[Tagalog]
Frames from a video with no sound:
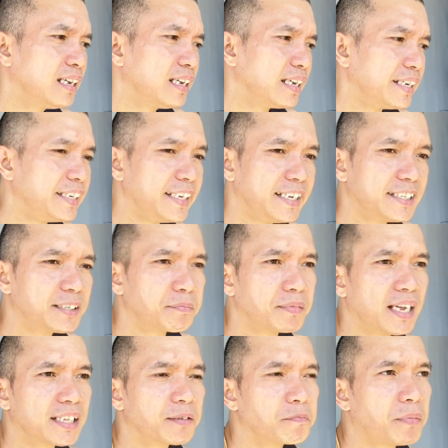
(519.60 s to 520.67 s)
iniisip
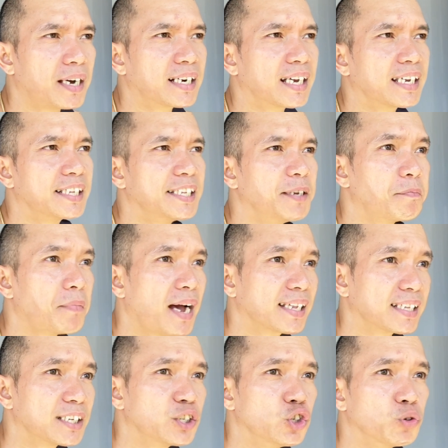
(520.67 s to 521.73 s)
natin parang hindi
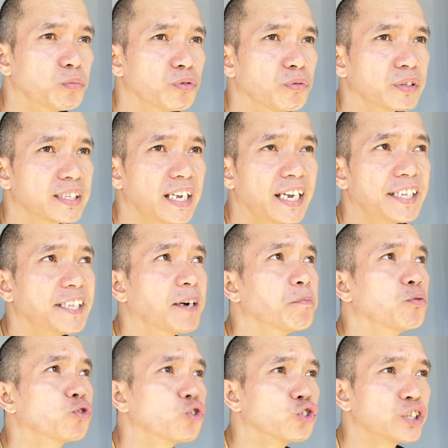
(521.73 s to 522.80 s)
patas yung tingin ng
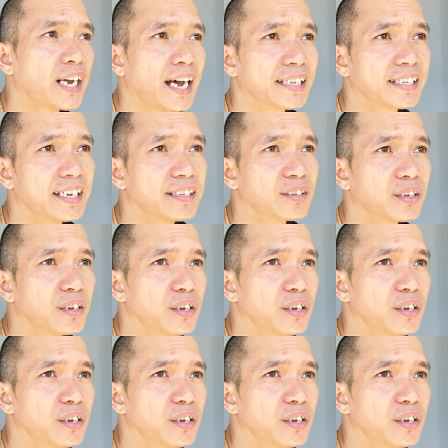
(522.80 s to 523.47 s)
mundo sa atin.